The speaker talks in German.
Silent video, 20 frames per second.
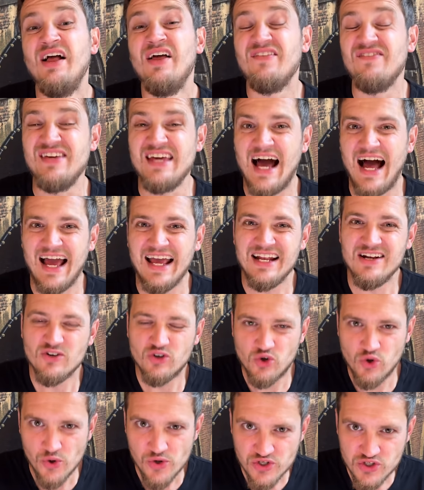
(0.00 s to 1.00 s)
wie eine
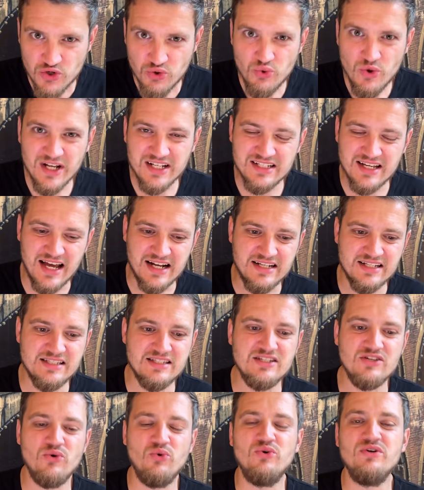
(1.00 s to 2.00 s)

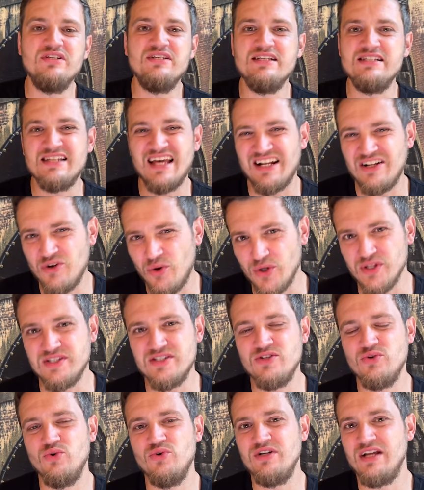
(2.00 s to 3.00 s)
Kulturtradition, die seit
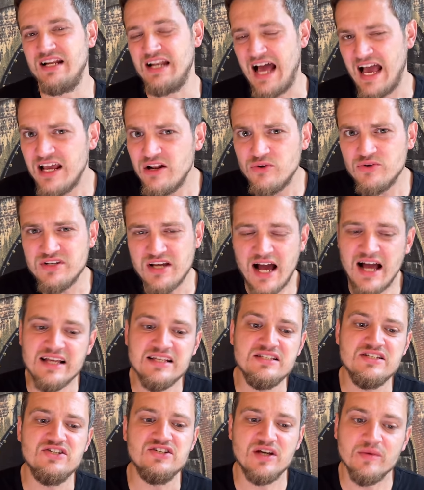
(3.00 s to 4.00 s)

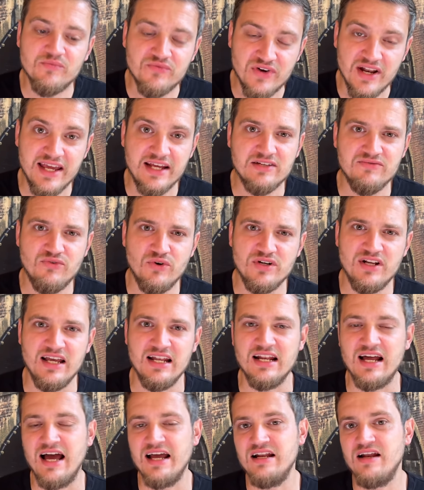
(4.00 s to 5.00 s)
1931 gepflegt wurde in
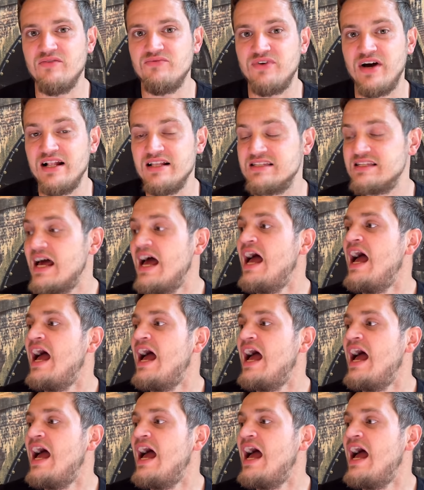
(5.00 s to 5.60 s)
Rheinland-Pfalz,